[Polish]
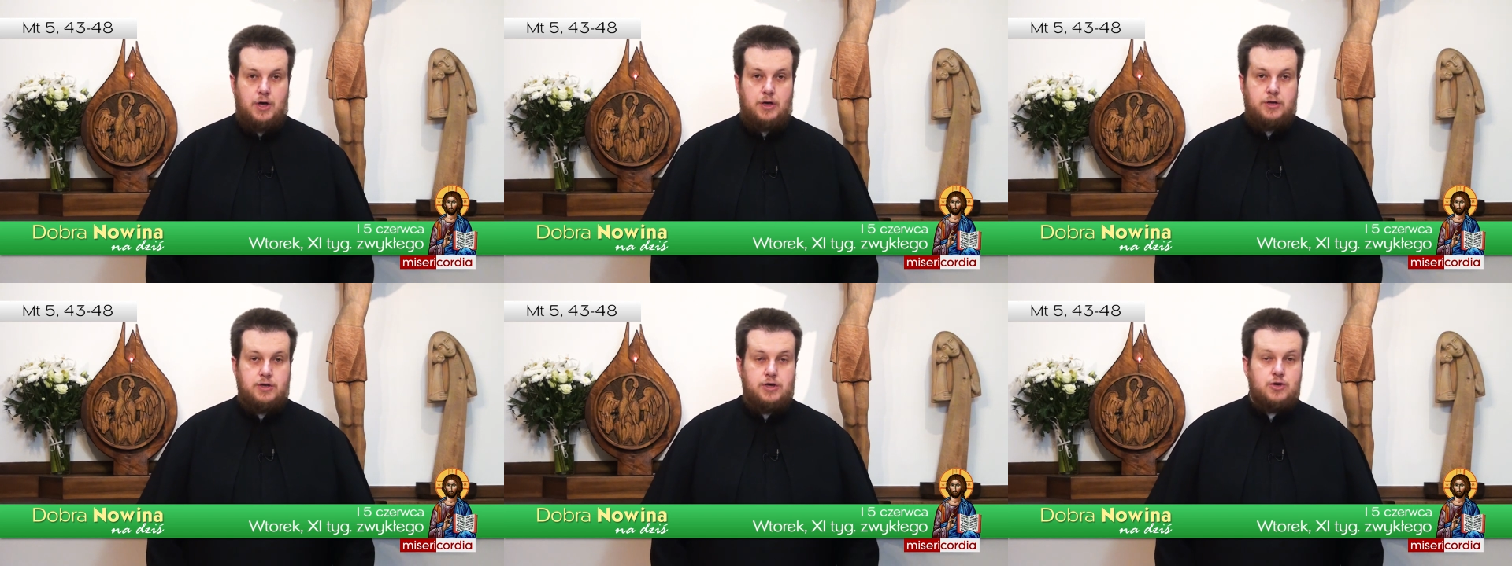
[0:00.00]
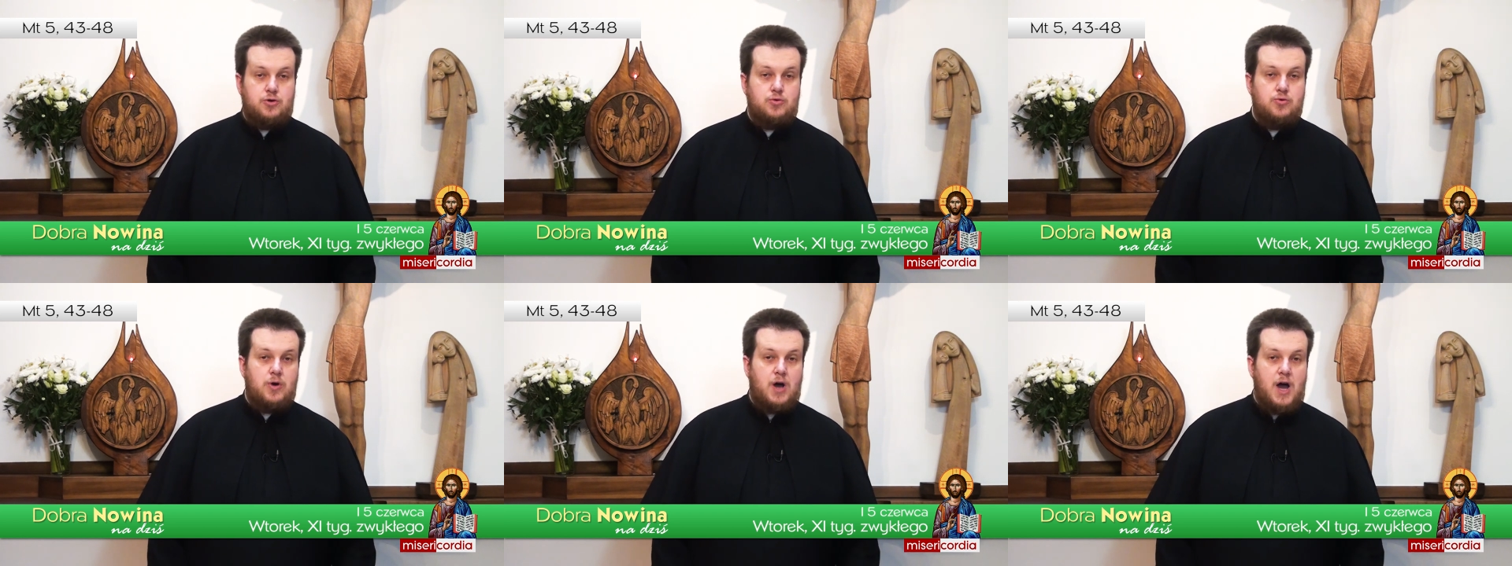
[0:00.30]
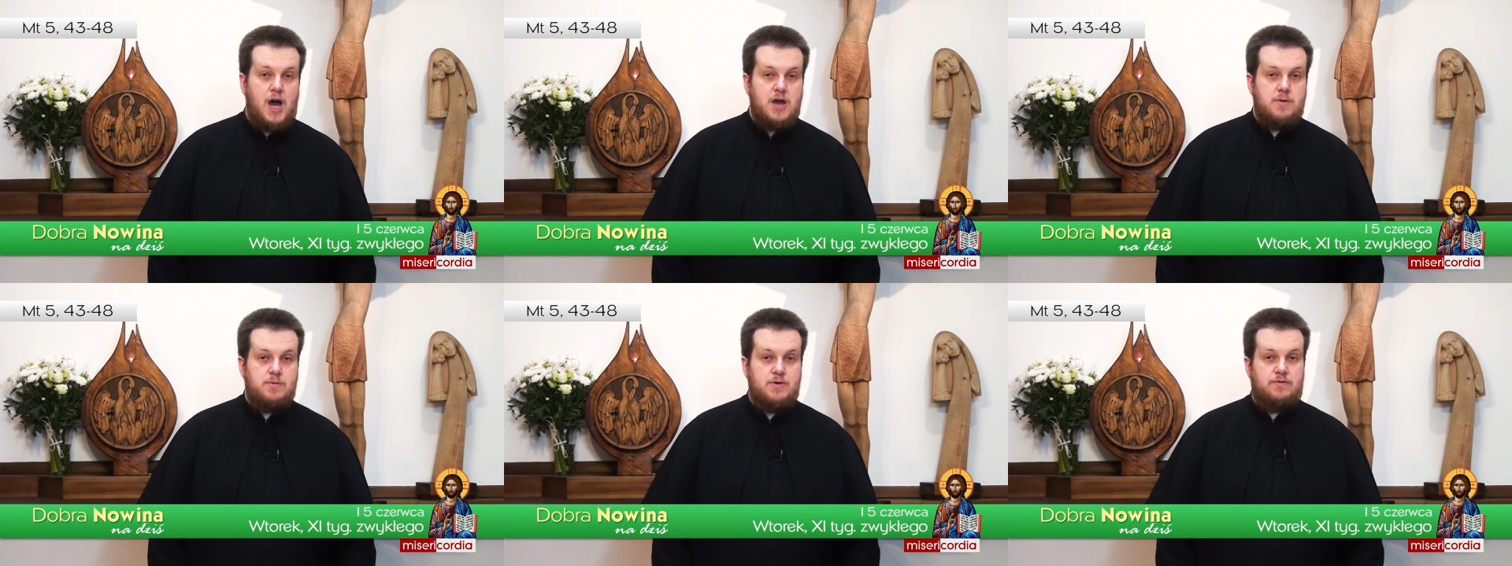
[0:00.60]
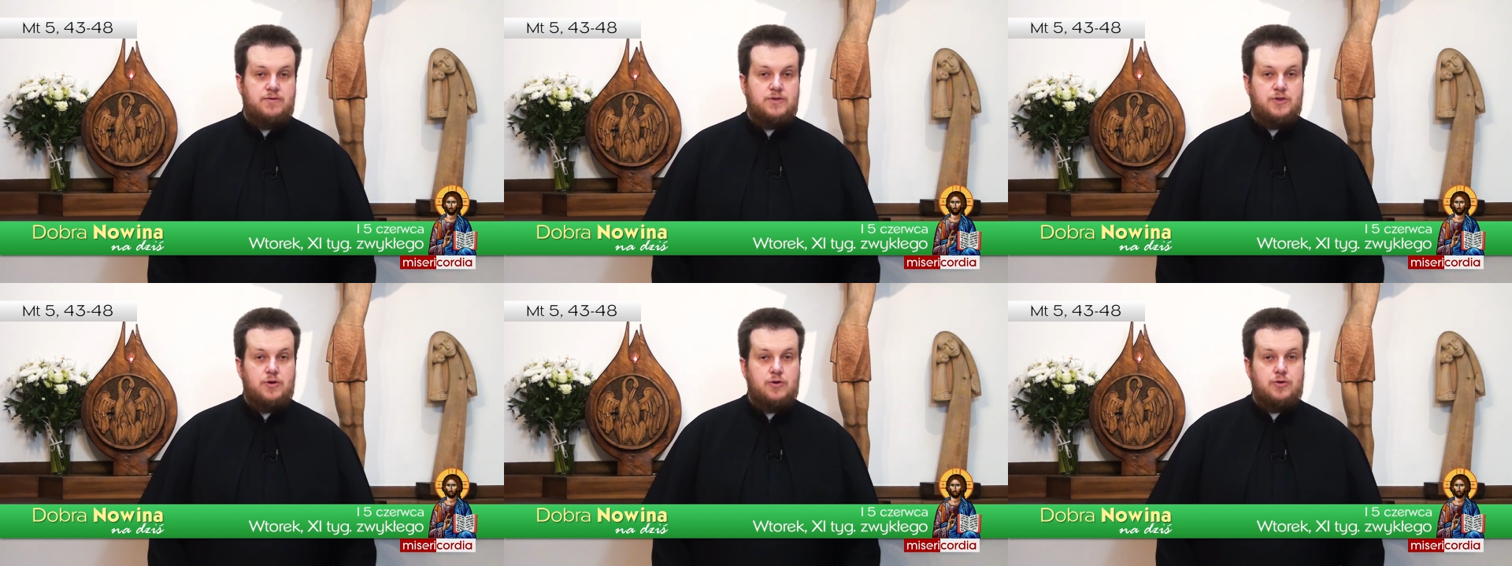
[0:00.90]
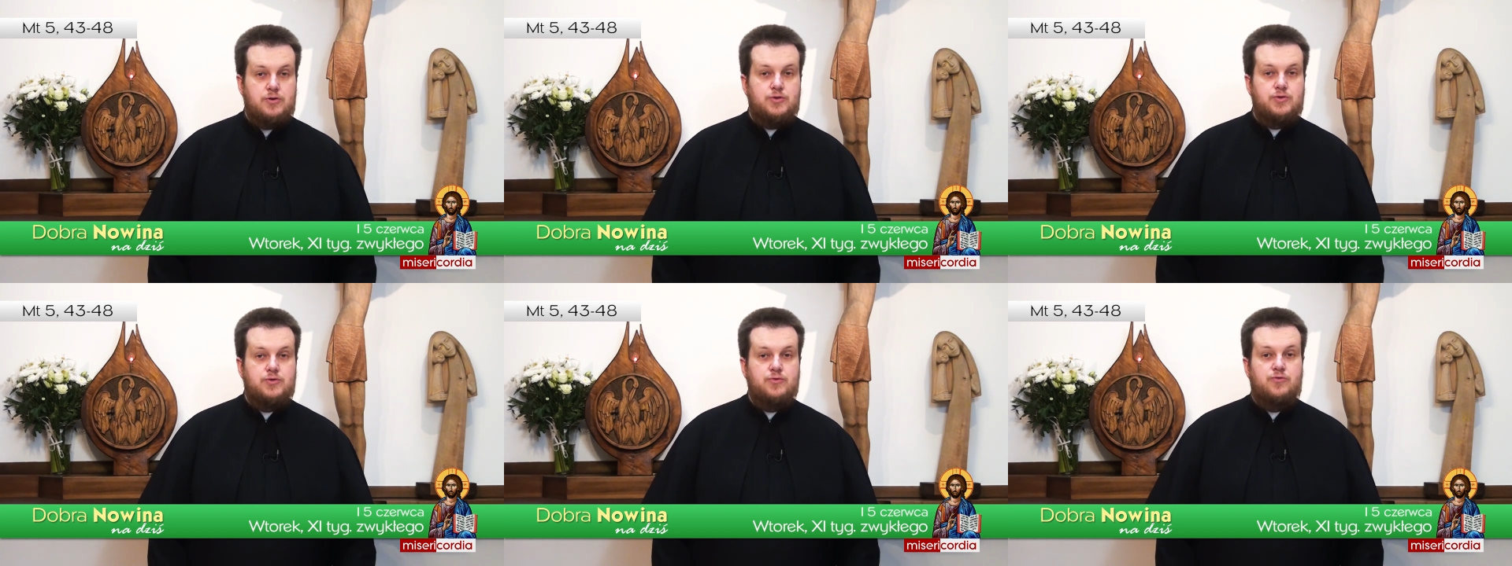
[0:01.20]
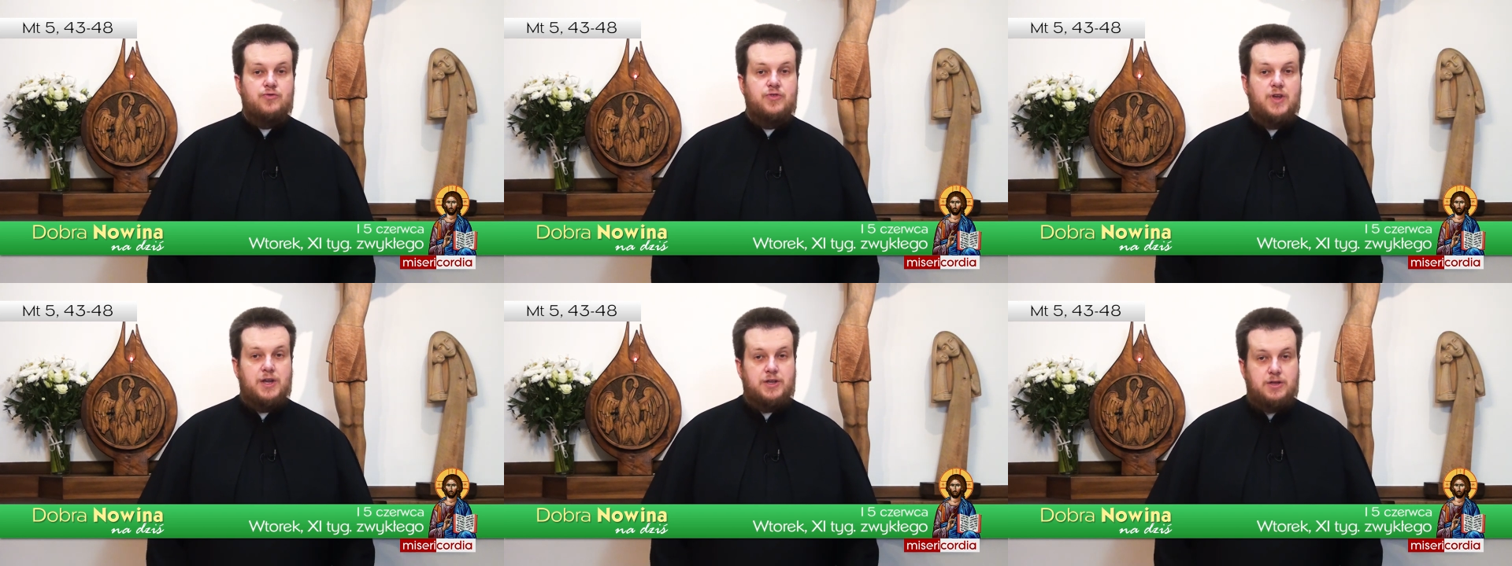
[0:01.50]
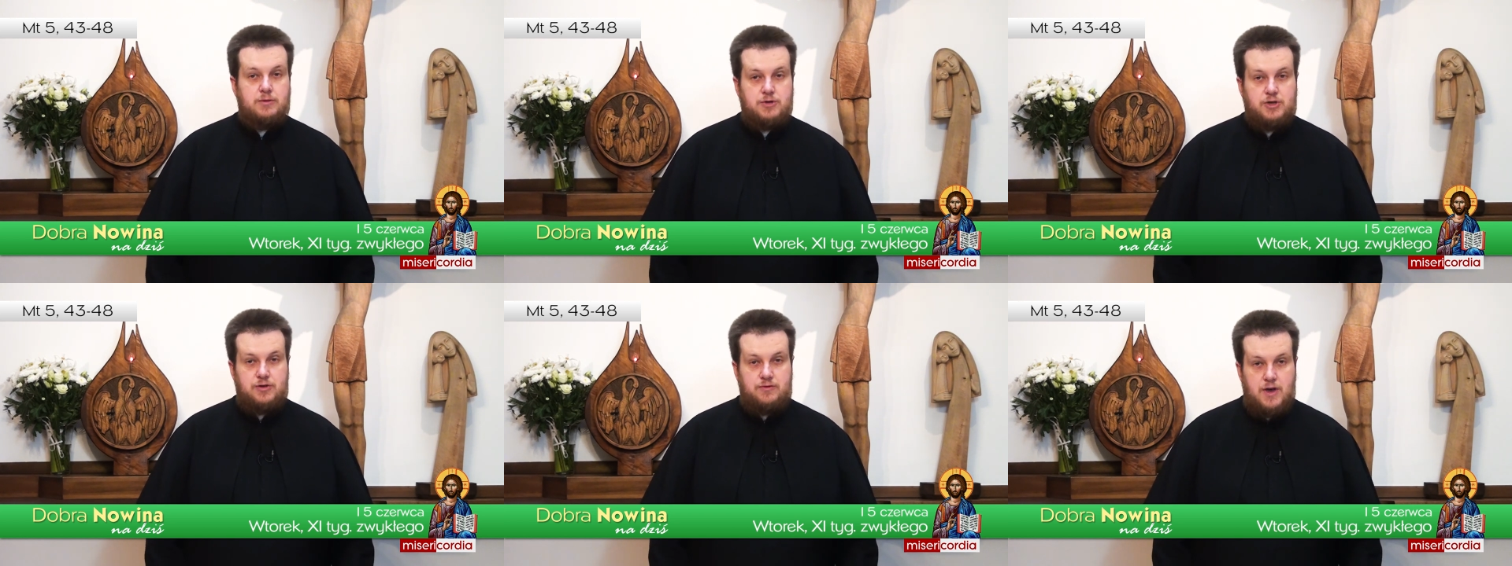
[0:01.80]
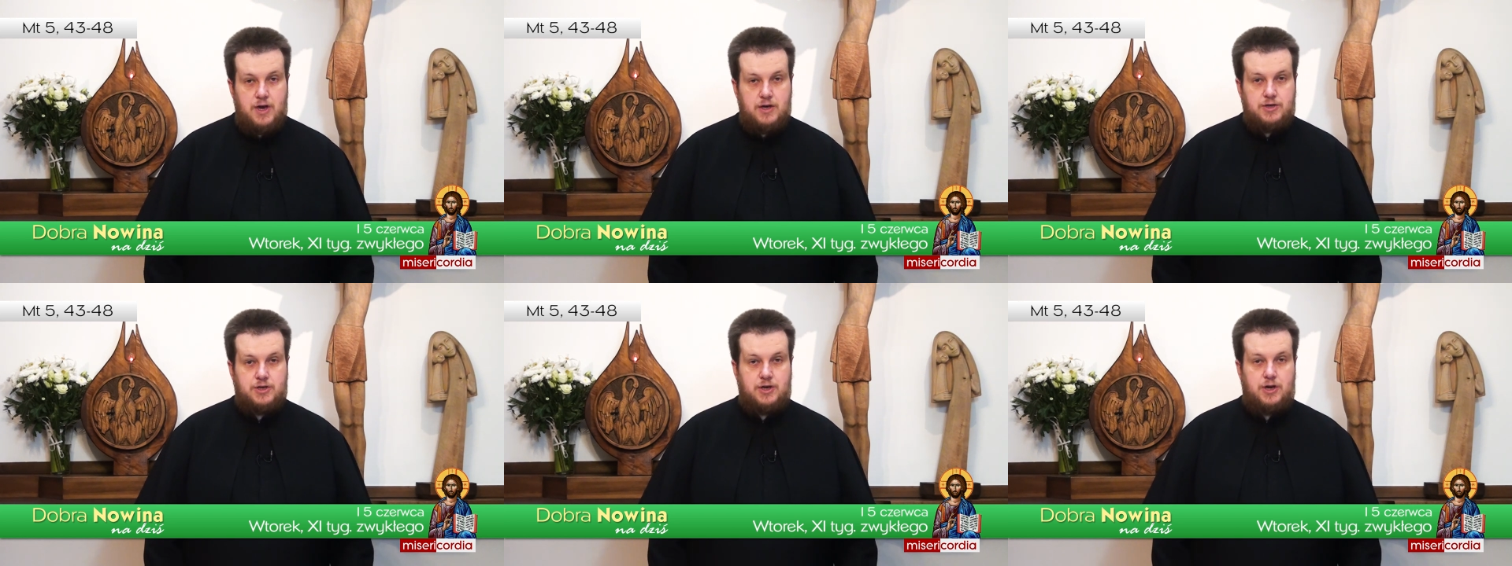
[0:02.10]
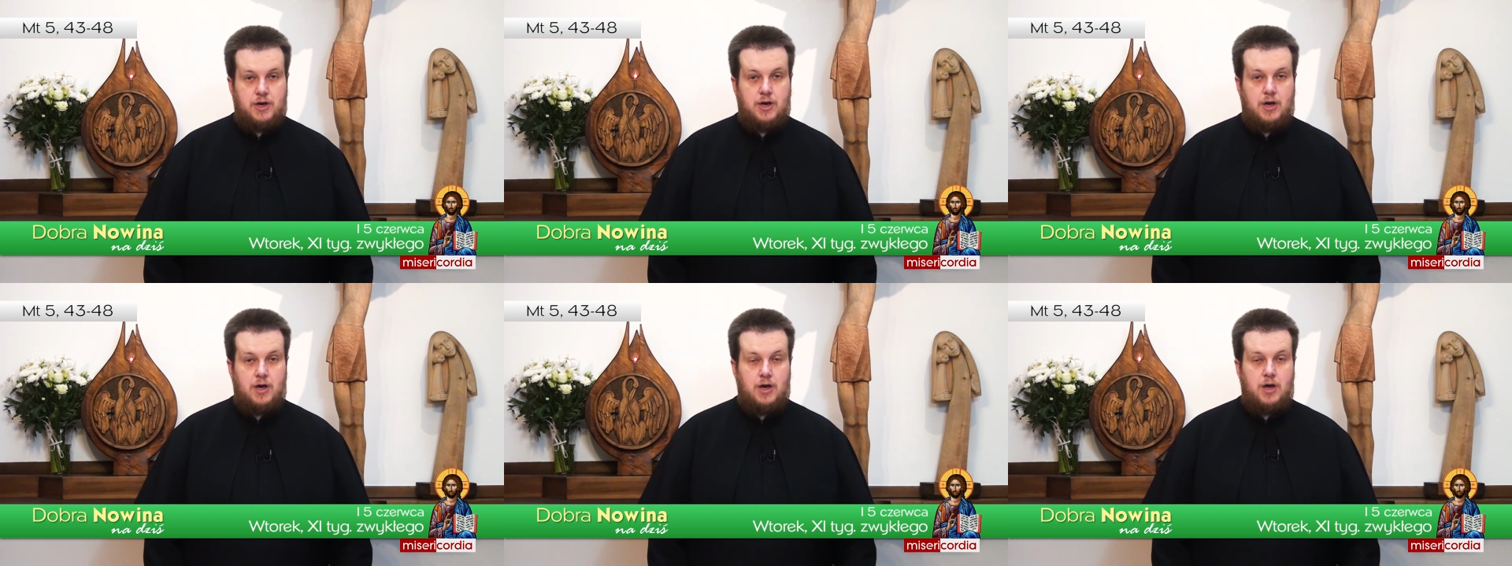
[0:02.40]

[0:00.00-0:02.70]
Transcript: Nie szukajmy wzorców na tym świecie,